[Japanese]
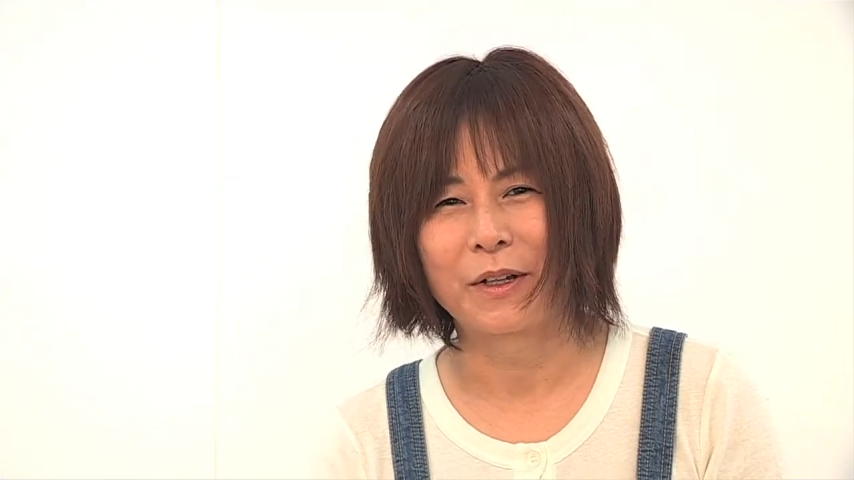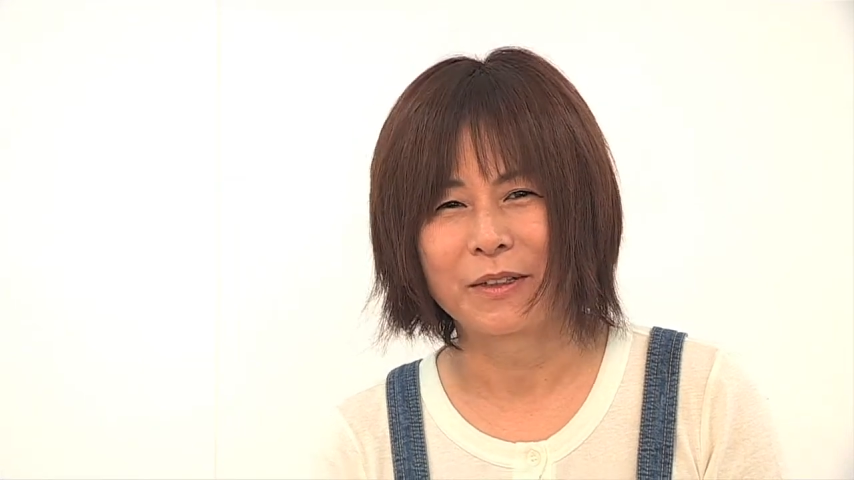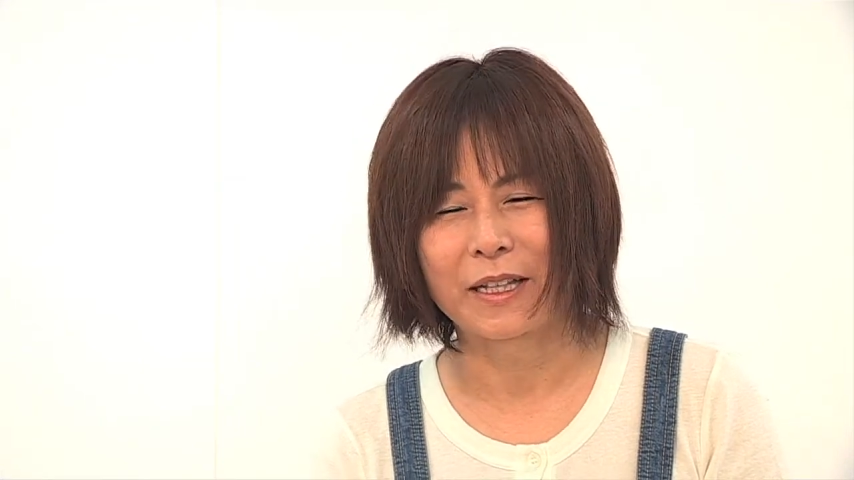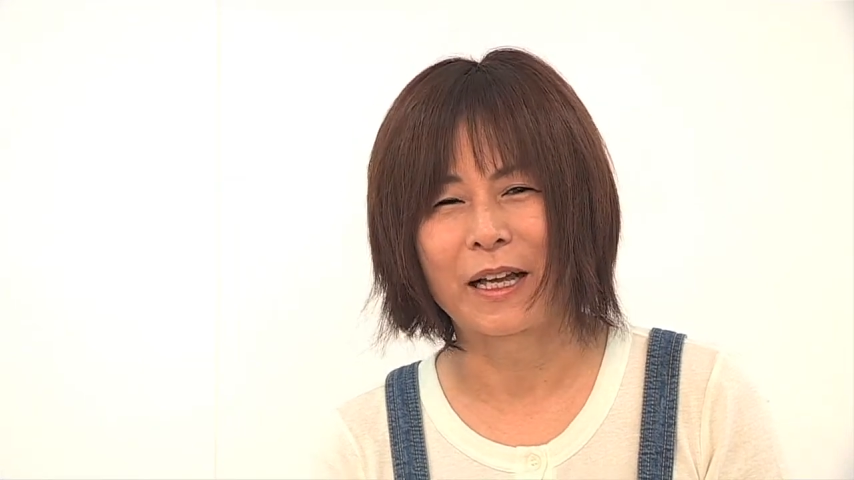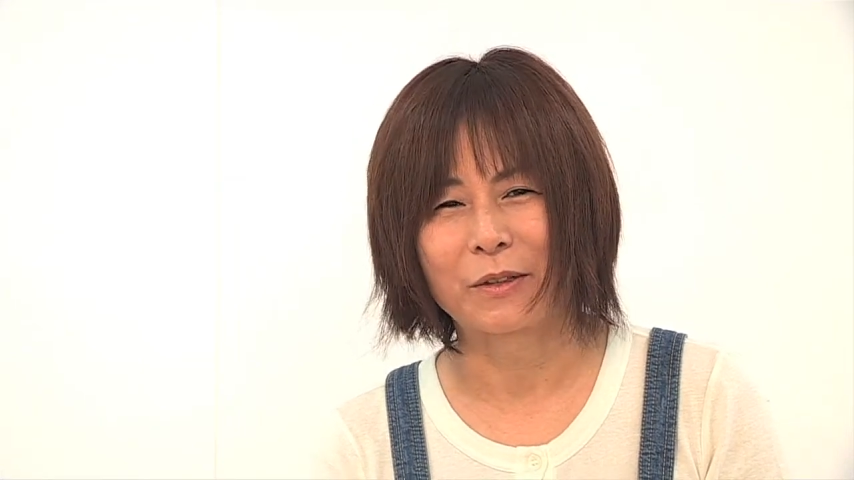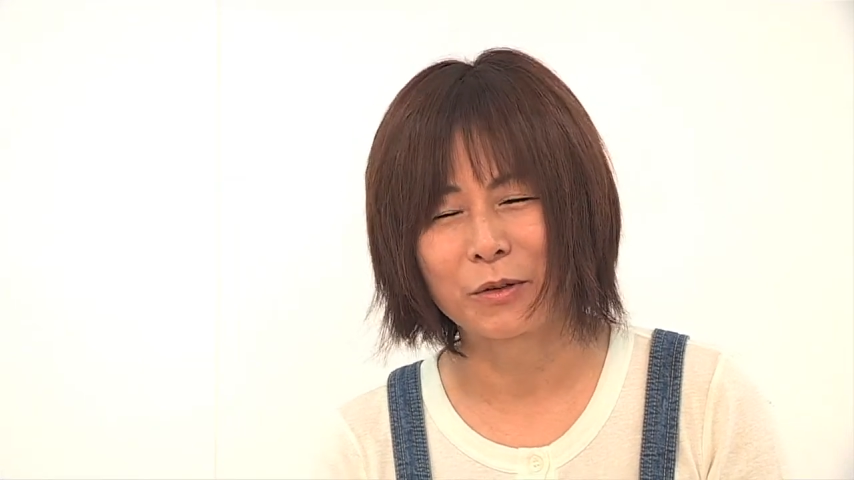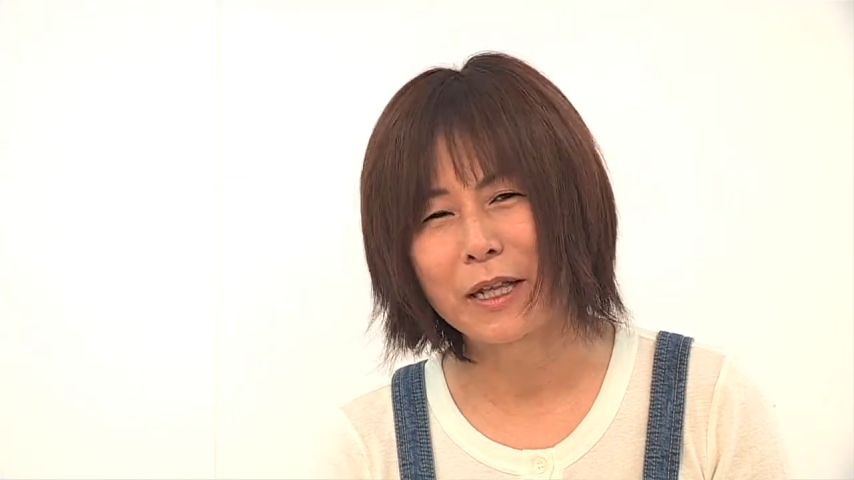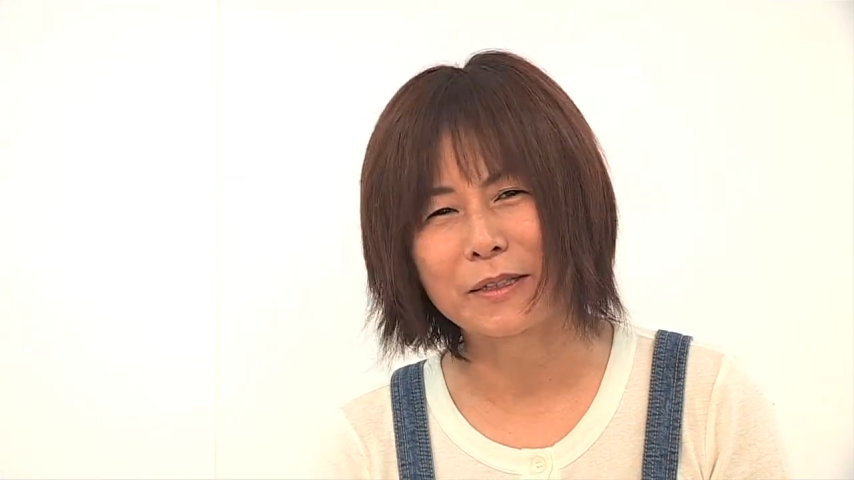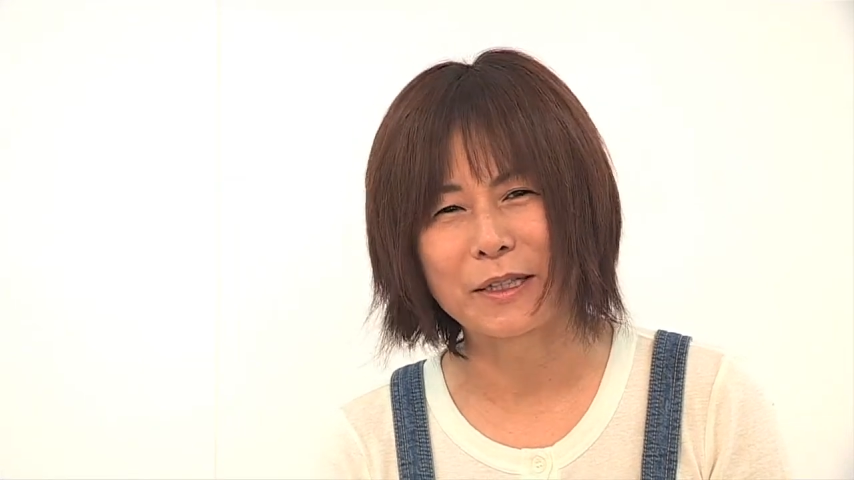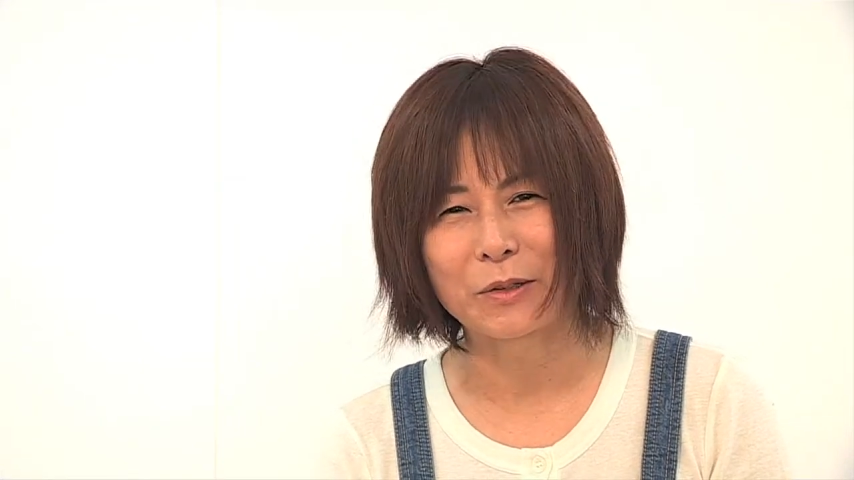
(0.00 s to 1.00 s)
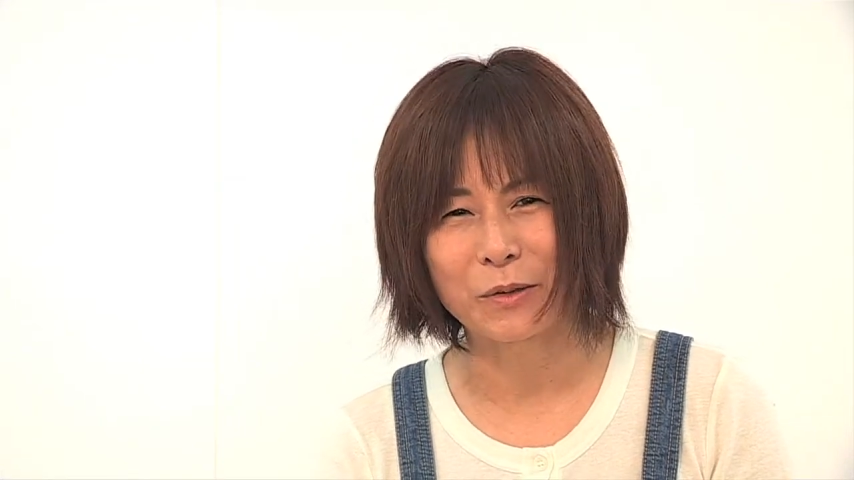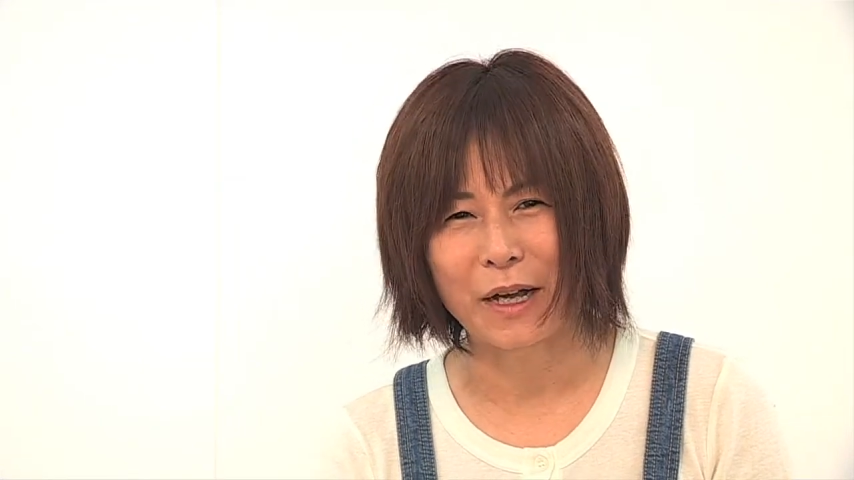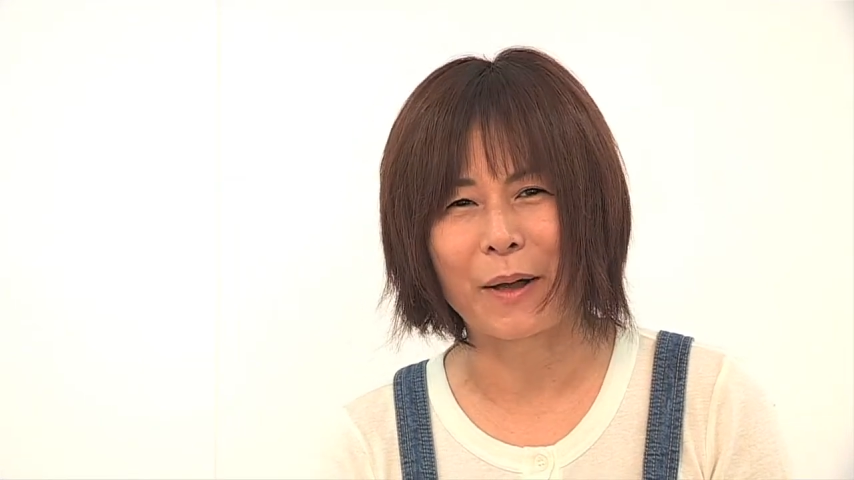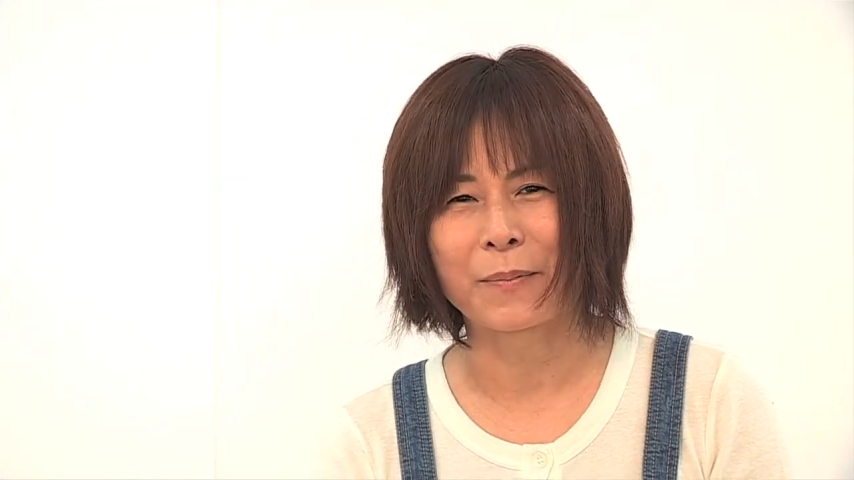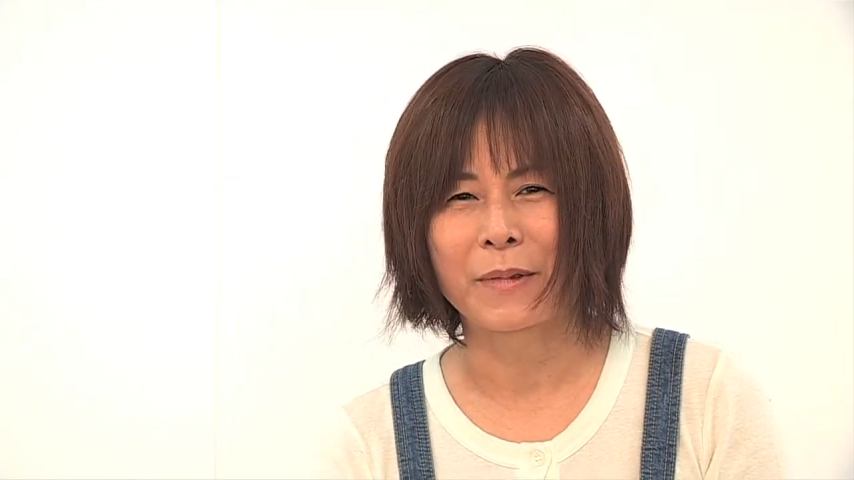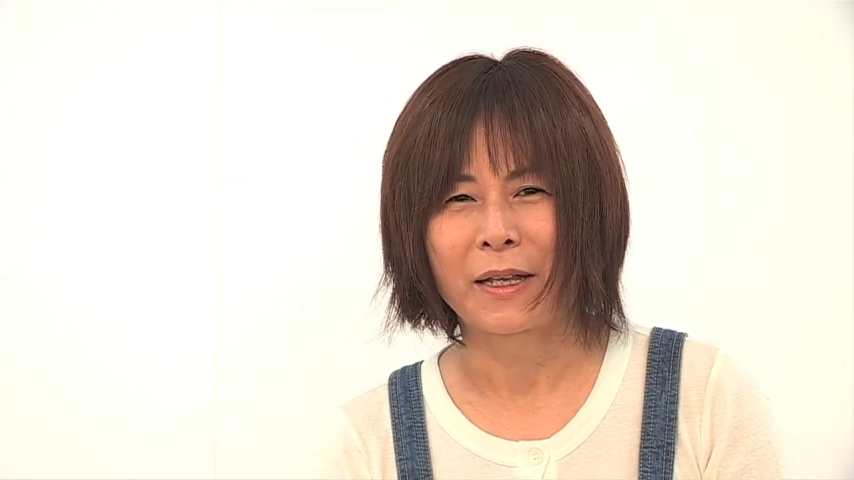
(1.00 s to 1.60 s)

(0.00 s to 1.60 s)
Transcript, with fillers: さあどうなんでしょうか